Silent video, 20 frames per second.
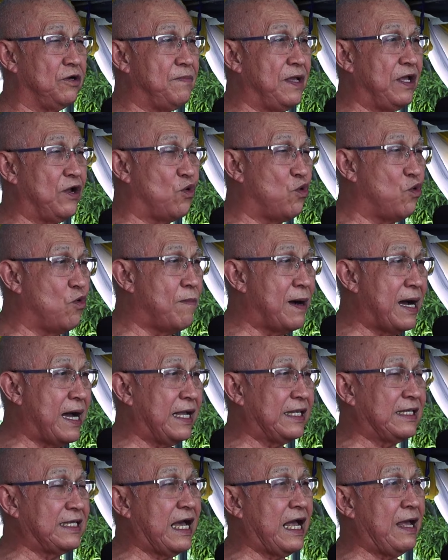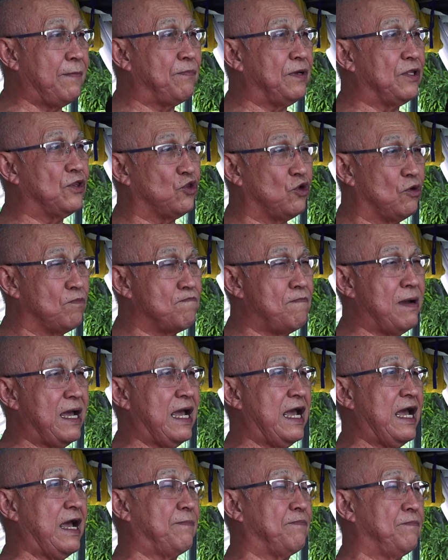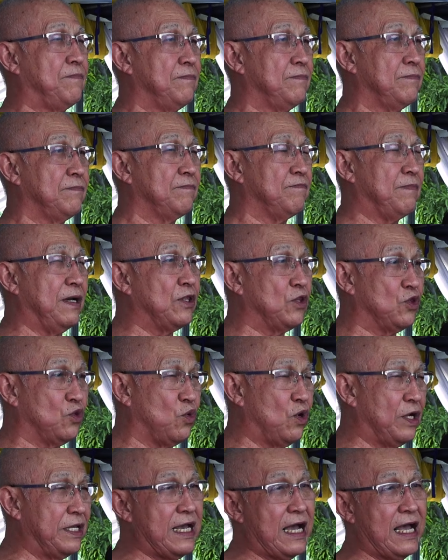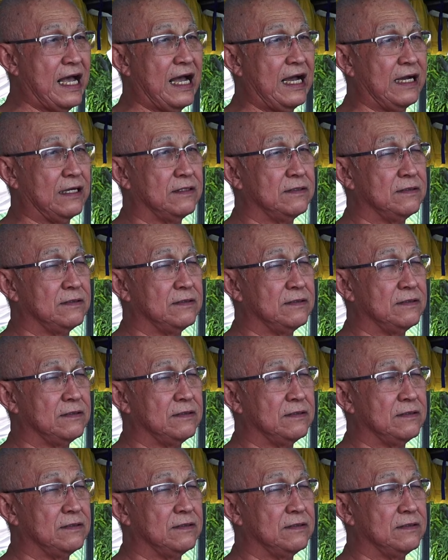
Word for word: อมีครูบาอาจารย์เป็นต้นแบบเป็นตัวอย่าง